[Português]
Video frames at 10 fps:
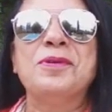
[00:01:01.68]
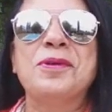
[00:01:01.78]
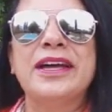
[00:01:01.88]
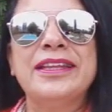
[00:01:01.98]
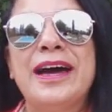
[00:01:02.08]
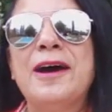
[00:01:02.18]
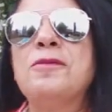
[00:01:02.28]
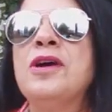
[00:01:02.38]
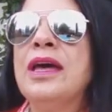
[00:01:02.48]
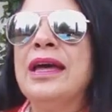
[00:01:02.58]
no meu
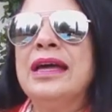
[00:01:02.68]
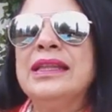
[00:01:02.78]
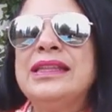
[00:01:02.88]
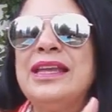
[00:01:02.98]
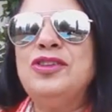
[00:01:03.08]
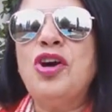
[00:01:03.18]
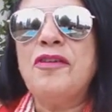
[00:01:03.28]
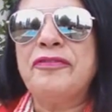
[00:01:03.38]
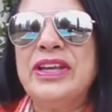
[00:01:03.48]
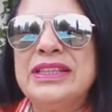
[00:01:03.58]
canal. Tem
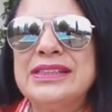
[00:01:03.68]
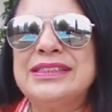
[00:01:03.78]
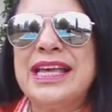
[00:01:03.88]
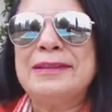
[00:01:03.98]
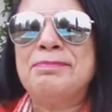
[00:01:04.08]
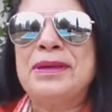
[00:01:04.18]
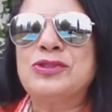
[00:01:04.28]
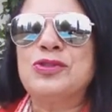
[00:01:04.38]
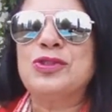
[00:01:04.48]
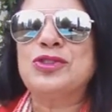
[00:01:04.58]
97
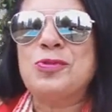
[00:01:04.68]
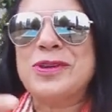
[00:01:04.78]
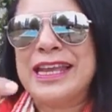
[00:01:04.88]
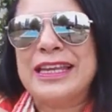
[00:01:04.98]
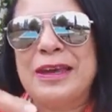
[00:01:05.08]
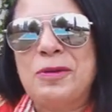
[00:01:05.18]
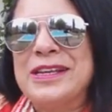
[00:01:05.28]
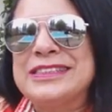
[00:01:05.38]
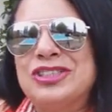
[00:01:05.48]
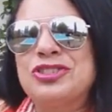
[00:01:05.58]
pessoas. Eu quero que com
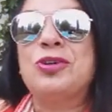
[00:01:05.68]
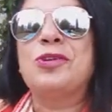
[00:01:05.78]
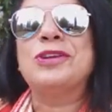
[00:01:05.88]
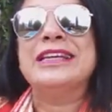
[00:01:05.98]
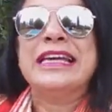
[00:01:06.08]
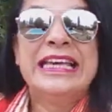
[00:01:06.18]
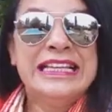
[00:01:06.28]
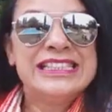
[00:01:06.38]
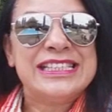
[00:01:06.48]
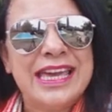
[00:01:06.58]
essa história
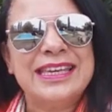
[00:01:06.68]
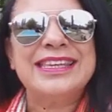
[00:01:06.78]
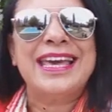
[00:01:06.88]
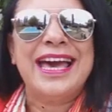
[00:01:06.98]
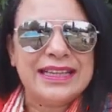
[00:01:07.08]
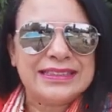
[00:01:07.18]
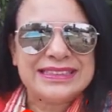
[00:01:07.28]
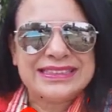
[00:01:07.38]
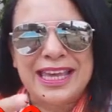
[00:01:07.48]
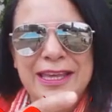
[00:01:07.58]
chegue a
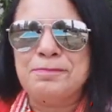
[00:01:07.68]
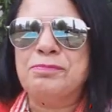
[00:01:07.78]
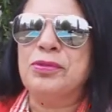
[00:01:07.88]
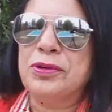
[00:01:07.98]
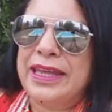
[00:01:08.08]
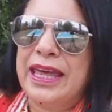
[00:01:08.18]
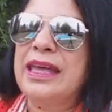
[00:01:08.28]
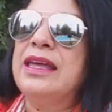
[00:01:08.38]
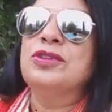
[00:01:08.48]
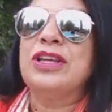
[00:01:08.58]
100,
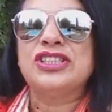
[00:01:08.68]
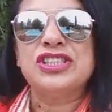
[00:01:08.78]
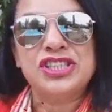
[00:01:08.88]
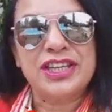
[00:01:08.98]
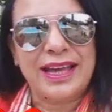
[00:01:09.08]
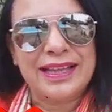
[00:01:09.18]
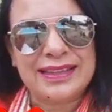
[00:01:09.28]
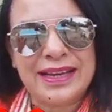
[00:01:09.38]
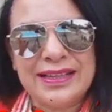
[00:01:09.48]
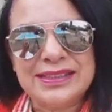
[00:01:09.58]
porque quando a gente chegar a
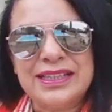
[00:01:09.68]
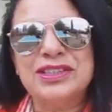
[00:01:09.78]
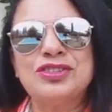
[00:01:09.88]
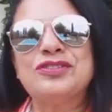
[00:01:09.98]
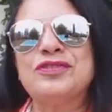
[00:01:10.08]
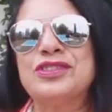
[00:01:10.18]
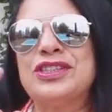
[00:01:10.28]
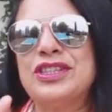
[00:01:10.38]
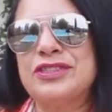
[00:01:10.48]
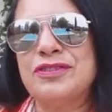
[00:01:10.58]
300,
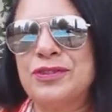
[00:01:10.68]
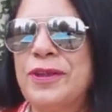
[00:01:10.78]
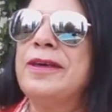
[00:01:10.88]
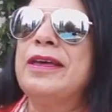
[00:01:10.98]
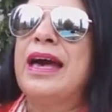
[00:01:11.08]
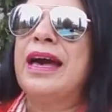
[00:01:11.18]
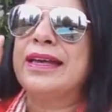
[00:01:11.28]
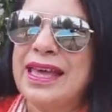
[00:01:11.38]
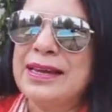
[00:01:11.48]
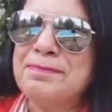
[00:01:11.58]
vocês vão ter
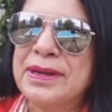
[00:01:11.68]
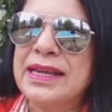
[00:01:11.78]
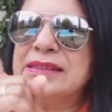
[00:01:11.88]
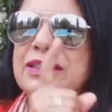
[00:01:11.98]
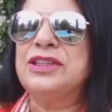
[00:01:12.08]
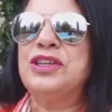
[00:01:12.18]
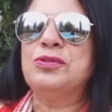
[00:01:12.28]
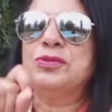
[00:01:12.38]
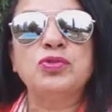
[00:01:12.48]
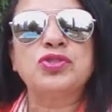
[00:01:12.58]
aquele
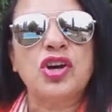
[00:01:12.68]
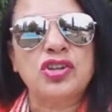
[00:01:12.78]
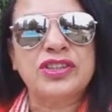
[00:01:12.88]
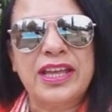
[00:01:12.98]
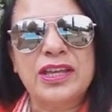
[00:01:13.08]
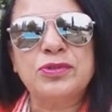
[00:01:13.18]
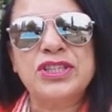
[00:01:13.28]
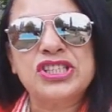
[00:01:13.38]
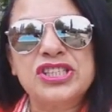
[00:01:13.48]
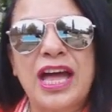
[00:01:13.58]
presentinho, o sorteio
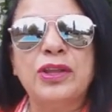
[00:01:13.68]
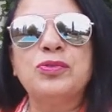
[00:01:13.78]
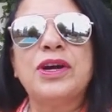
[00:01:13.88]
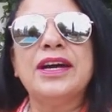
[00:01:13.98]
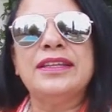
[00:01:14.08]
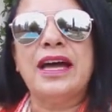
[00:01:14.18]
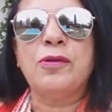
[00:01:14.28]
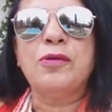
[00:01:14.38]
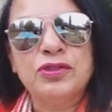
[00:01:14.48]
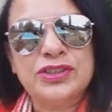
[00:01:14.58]
que está no
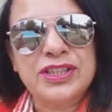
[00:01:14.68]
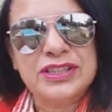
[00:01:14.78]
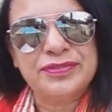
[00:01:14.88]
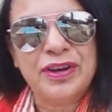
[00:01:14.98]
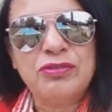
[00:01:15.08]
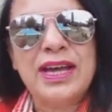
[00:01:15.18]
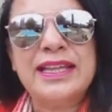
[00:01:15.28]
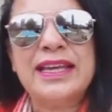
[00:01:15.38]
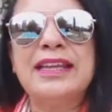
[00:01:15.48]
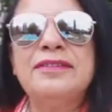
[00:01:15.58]
canal. Vocês vão lá
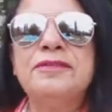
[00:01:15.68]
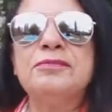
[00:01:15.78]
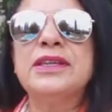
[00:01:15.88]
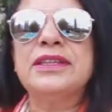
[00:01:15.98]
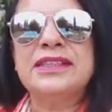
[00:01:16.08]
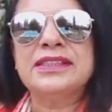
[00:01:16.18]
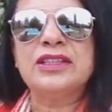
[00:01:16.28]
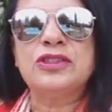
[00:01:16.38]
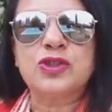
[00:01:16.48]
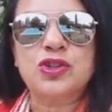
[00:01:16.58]
naquele filme que tem
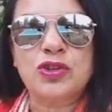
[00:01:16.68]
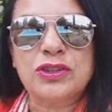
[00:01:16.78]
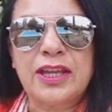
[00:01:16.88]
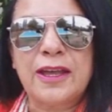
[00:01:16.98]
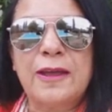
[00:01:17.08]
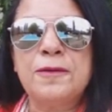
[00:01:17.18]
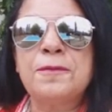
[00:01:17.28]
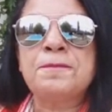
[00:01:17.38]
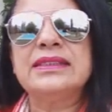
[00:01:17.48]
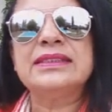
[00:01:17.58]
escrito
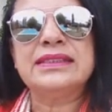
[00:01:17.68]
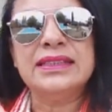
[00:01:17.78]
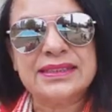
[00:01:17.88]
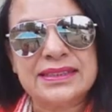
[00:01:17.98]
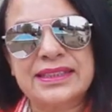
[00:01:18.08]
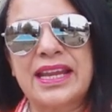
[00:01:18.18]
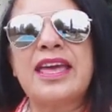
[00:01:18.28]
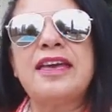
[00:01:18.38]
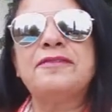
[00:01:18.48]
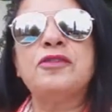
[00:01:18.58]
sorteio, se
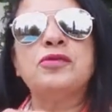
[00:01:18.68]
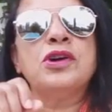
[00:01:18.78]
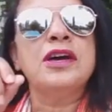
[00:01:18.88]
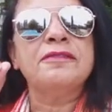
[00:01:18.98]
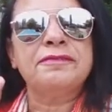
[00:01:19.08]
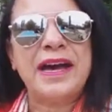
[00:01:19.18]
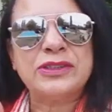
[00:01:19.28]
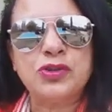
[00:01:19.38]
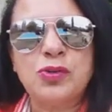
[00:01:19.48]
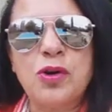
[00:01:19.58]
inscrevam,
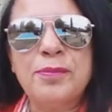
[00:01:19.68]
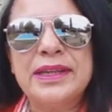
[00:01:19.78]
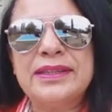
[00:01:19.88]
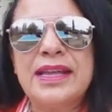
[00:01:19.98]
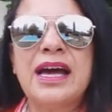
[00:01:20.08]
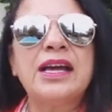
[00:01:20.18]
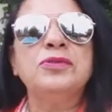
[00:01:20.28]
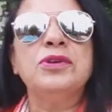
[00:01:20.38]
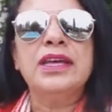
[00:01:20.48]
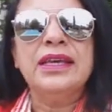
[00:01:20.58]
façam o
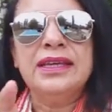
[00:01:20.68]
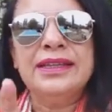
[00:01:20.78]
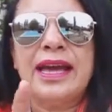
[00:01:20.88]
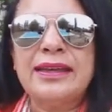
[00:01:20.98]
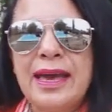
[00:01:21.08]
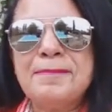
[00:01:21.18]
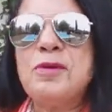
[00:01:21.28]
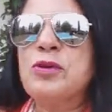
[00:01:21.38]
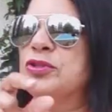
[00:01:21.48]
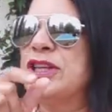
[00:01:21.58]
comentário e daqui a
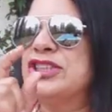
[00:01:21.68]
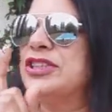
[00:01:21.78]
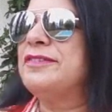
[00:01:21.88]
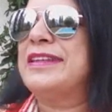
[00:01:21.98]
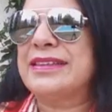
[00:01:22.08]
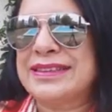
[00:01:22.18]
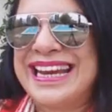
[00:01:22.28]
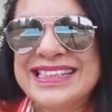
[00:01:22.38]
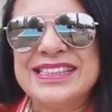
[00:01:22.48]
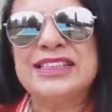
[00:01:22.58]
pouco, quando a gente tiver
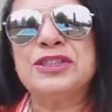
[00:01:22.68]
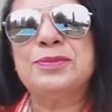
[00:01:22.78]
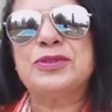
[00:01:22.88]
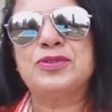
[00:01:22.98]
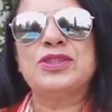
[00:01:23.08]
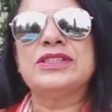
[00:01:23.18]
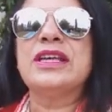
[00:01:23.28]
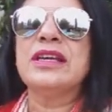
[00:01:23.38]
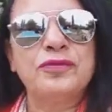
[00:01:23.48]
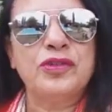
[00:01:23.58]
300
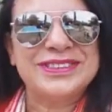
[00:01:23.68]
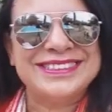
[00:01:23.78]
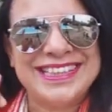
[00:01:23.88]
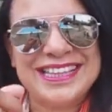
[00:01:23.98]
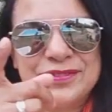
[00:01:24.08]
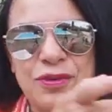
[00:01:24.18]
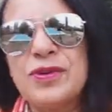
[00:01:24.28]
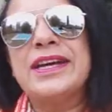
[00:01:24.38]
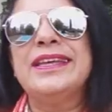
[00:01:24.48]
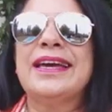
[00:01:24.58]
pessoas, vocês vão
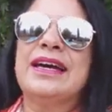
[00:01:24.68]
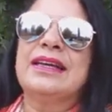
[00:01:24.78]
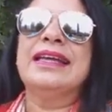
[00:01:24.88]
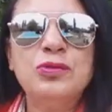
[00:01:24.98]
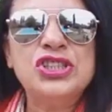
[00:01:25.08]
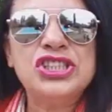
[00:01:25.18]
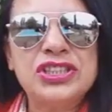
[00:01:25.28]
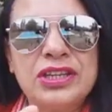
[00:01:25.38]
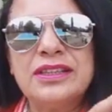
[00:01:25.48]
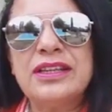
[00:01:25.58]
ganhar os
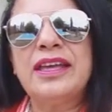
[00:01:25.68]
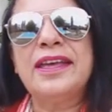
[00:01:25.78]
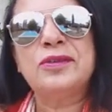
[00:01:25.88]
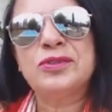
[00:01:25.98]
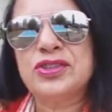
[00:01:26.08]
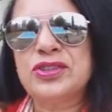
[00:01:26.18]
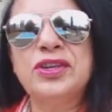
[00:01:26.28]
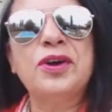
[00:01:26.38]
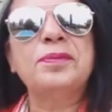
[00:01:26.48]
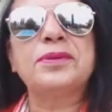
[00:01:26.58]
30 euros
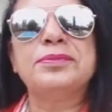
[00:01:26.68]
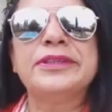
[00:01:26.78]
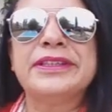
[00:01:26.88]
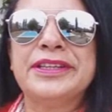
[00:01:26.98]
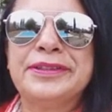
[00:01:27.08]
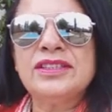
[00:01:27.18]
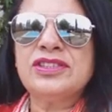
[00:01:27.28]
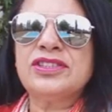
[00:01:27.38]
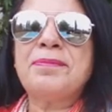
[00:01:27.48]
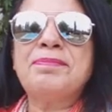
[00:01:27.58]
que eu prometi.
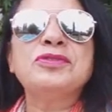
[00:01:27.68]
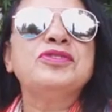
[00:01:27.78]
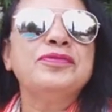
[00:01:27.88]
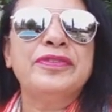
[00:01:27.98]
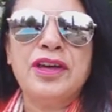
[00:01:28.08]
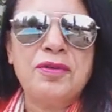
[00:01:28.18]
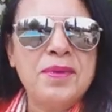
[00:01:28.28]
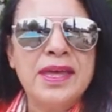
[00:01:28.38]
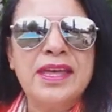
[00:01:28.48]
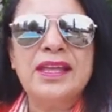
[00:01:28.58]
Chapeuzinho
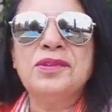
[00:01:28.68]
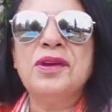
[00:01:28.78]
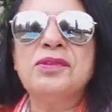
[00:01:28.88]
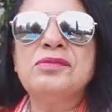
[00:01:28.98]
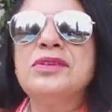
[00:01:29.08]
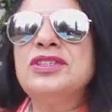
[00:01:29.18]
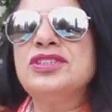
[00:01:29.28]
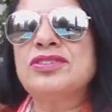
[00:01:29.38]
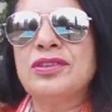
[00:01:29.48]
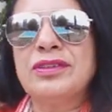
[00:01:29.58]
Vermelho é uma
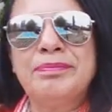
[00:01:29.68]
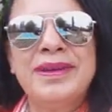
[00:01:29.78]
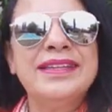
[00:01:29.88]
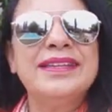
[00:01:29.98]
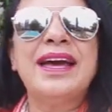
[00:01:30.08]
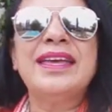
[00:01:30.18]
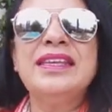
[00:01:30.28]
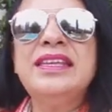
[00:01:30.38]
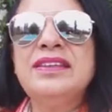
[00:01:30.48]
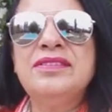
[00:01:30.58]
história bem
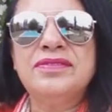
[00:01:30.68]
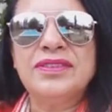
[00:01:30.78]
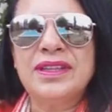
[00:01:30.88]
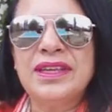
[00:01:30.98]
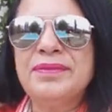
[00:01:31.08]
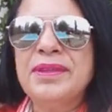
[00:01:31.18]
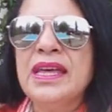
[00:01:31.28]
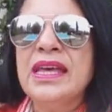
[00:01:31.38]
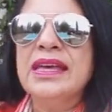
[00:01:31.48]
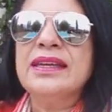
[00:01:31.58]
naiva, né?
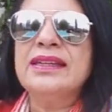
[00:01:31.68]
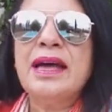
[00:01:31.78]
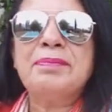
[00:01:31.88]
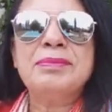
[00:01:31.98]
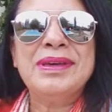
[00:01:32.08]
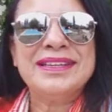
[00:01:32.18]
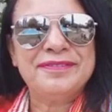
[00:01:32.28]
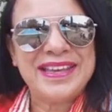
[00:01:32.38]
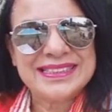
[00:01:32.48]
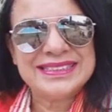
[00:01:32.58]
Que na primeira
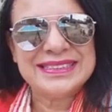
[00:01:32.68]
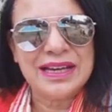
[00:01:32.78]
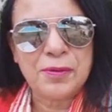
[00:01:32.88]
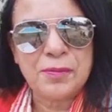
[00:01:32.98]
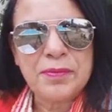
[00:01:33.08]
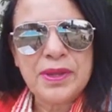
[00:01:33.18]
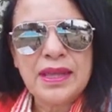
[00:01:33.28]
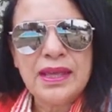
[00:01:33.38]
versão,